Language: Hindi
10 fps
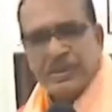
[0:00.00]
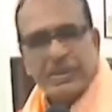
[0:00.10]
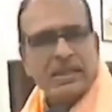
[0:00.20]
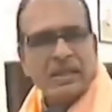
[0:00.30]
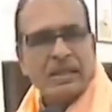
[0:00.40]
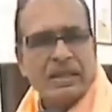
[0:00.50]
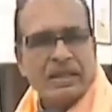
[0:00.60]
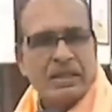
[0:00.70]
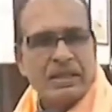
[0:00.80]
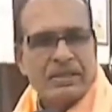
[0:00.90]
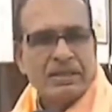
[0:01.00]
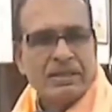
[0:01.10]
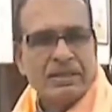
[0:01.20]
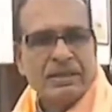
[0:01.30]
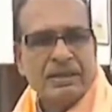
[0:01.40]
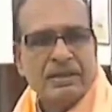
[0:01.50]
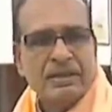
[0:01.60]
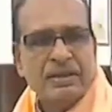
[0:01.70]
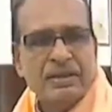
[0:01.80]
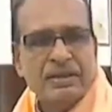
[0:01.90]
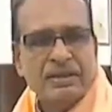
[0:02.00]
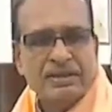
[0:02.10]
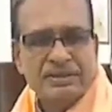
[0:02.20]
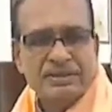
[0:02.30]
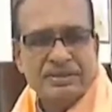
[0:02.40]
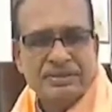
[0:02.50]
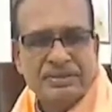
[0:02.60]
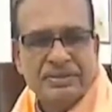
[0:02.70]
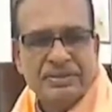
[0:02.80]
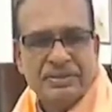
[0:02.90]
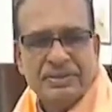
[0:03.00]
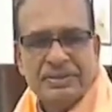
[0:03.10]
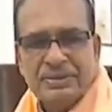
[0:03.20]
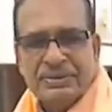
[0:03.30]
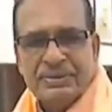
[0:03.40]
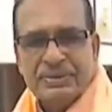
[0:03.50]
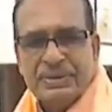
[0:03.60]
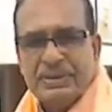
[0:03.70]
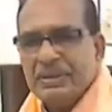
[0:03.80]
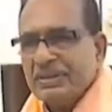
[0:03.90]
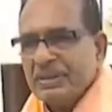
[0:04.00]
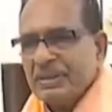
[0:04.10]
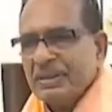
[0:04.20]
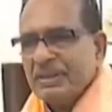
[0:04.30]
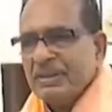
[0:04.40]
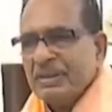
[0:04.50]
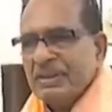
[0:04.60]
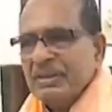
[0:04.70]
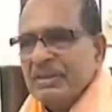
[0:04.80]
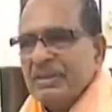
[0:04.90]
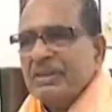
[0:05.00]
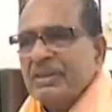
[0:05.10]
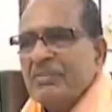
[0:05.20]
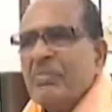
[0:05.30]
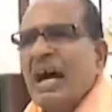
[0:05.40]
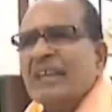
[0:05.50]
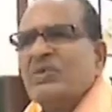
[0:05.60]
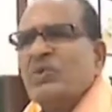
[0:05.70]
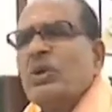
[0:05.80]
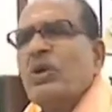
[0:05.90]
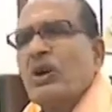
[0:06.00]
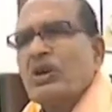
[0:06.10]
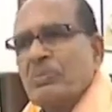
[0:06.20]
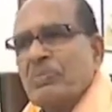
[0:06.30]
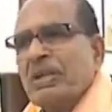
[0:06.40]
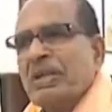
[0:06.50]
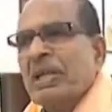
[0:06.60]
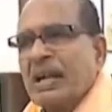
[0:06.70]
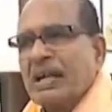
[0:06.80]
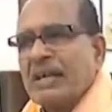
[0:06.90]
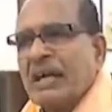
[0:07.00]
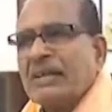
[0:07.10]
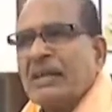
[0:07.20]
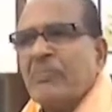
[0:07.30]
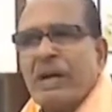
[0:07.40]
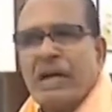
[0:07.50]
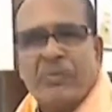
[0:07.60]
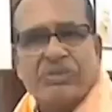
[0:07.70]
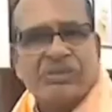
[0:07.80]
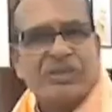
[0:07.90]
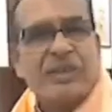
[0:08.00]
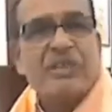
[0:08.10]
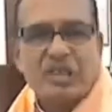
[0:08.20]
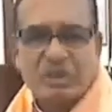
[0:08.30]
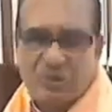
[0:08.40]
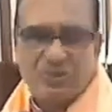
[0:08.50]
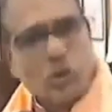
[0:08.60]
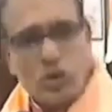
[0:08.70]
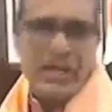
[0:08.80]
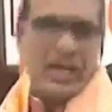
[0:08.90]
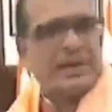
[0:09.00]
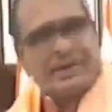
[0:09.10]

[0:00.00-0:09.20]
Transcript: पोल जब आए थे तब दिग्विजय सिंह कह रहे थे कि जो चैनल चला रहे हैं उनके कपड़े फटेंगे और जो परिणाम आ रहे हैं मैं आज कोई और टिप्पणी नहीं करना चाहता परिणाम से सब स्पष्ट हो गया है